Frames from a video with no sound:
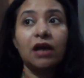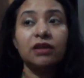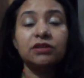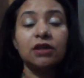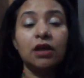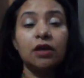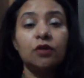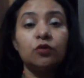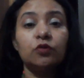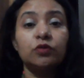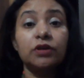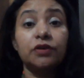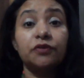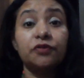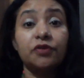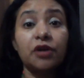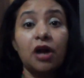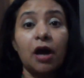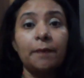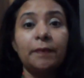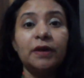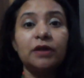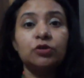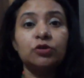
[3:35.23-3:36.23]
आजकल उनके
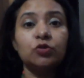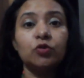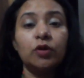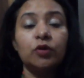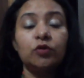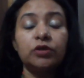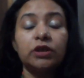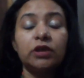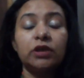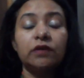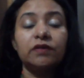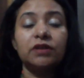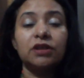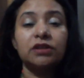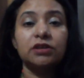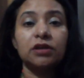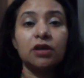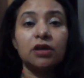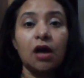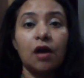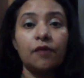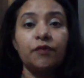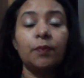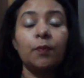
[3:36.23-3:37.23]
ड्रामे जो हैं उनकी वजह
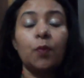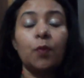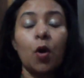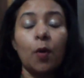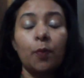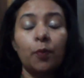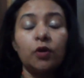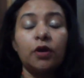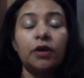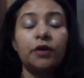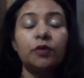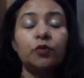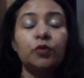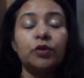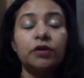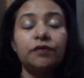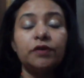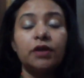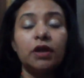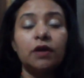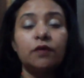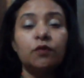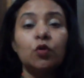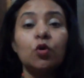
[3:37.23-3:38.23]
से काफ़ी पॉपुलर हुई
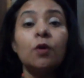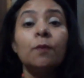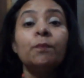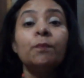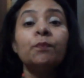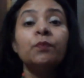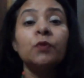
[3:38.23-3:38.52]
नहीं है वो